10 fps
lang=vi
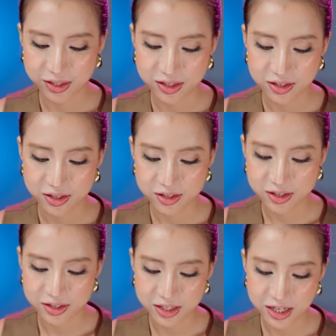Cho
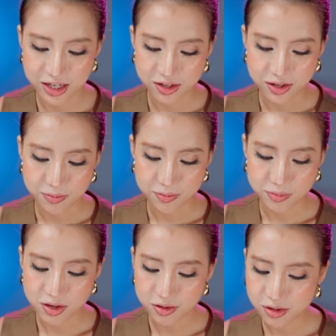nên
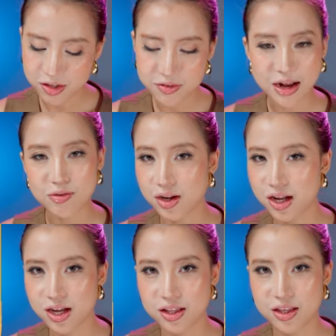mới vào
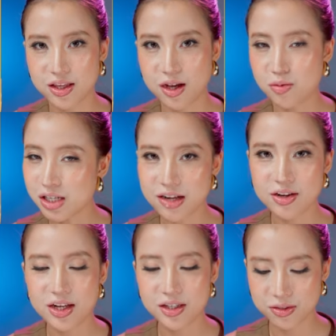nghề thì không sao
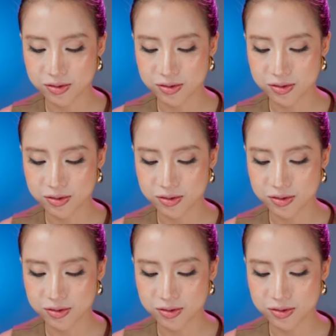hết,